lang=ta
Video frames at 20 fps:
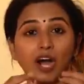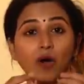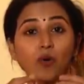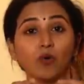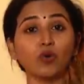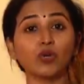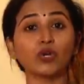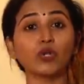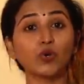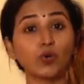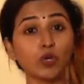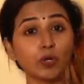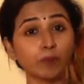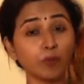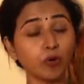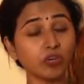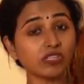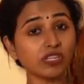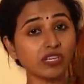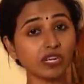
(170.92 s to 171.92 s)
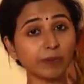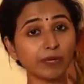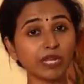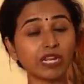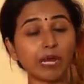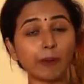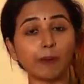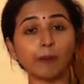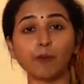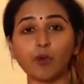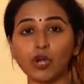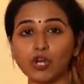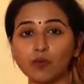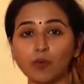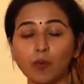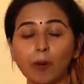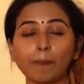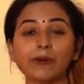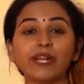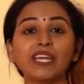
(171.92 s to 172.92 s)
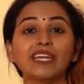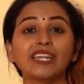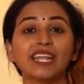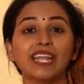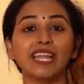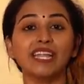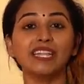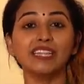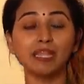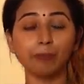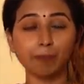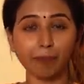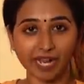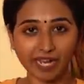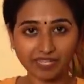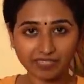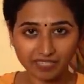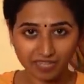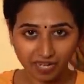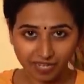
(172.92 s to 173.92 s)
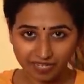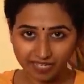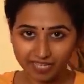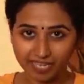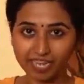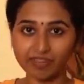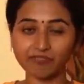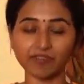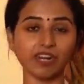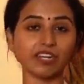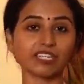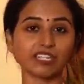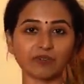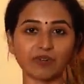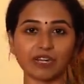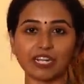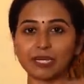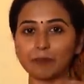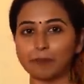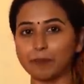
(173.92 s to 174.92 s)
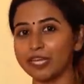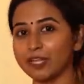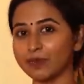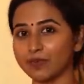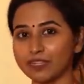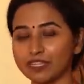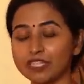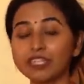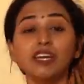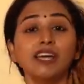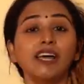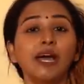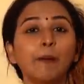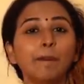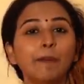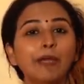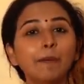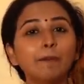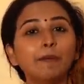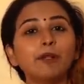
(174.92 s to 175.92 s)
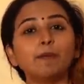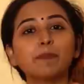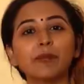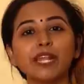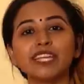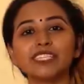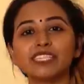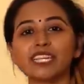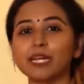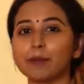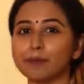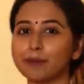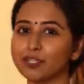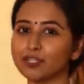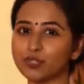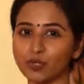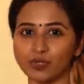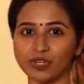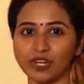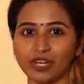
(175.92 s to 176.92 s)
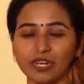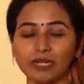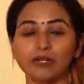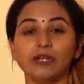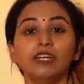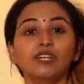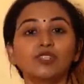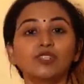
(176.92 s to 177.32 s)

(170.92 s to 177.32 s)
அவங்களோட குட் புக்ஸ் நம்ம இல்லாம போயிடுவோம் அப்படிங்கிற இந்த பயத்தினாலேயே வாழ்றவங்களுக்கு பேர் வந்து பீப்புள் பிளீசர் அப்படின்னு சொல்றாங்க